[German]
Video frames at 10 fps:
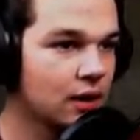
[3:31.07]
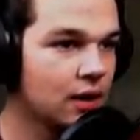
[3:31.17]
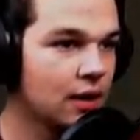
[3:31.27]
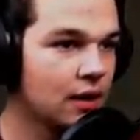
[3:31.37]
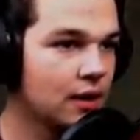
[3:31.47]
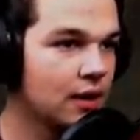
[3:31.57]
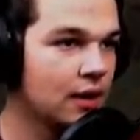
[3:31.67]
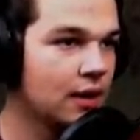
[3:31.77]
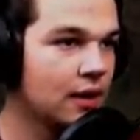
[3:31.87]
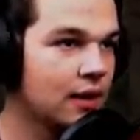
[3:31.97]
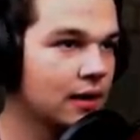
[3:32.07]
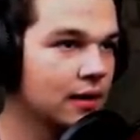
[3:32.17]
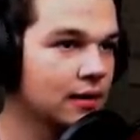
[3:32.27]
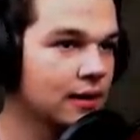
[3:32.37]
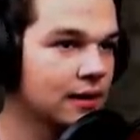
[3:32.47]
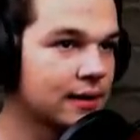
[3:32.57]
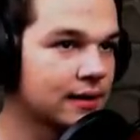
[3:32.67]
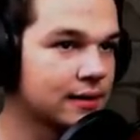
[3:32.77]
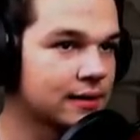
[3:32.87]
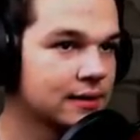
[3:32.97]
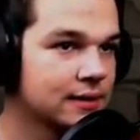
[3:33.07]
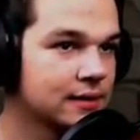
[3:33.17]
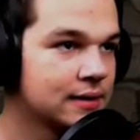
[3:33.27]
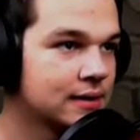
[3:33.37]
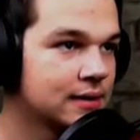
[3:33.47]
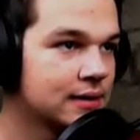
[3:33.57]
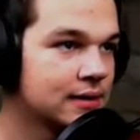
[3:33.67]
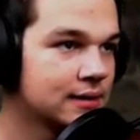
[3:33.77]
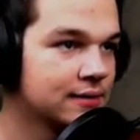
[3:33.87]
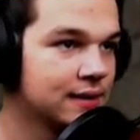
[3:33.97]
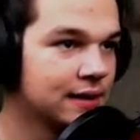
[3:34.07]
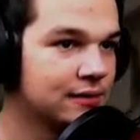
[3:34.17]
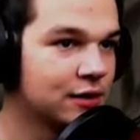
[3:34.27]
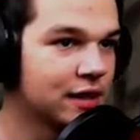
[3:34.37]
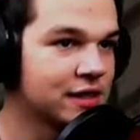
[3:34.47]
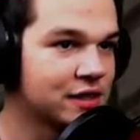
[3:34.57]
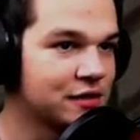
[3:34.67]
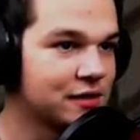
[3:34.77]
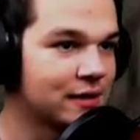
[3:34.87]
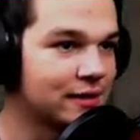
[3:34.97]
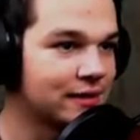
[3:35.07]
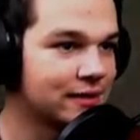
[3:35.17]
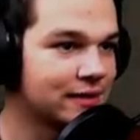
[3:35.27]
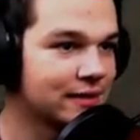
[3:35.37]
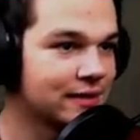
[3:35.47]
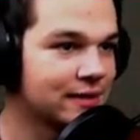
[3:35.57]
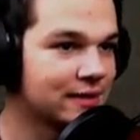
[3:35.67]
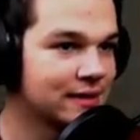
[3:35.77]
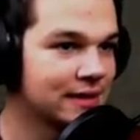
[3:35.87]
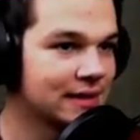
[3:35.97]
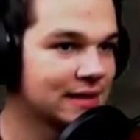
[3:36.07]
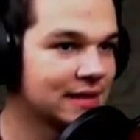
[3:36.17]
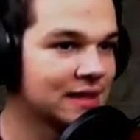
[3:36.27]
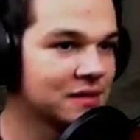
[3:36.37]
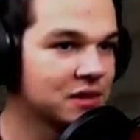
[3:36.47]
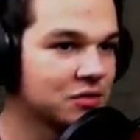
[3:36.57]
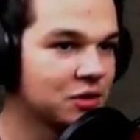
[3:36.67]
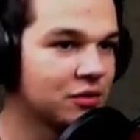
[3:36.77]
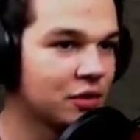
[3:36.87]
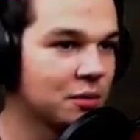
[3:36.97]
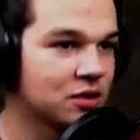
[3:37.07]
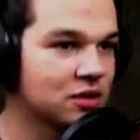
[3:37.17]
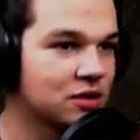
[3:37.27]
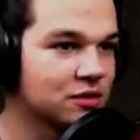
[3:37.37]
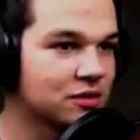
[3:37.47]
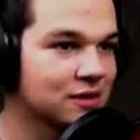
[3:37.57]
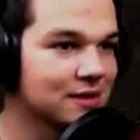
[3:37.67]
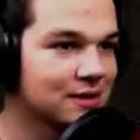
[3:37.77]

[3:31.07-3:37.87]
Ah, okay. Wie wunderschön. Da habe ich natürlich voll Bock drauf.